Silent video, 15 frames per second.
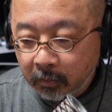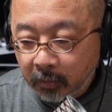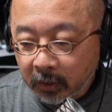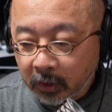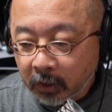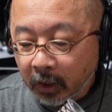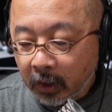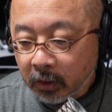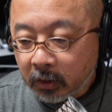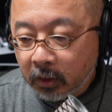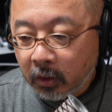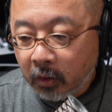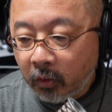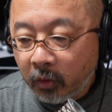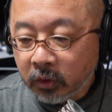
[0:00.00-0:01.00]
まあ、ただ
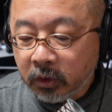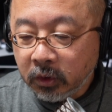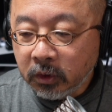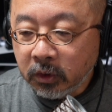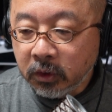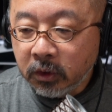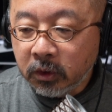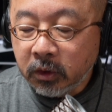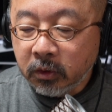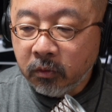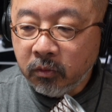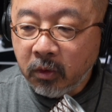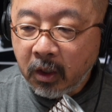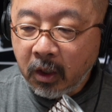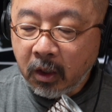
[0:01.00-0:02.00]
本人自
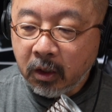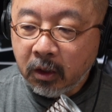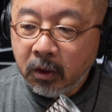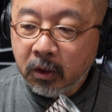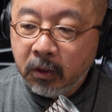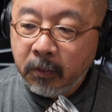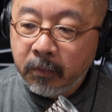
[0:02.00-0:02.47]
身は、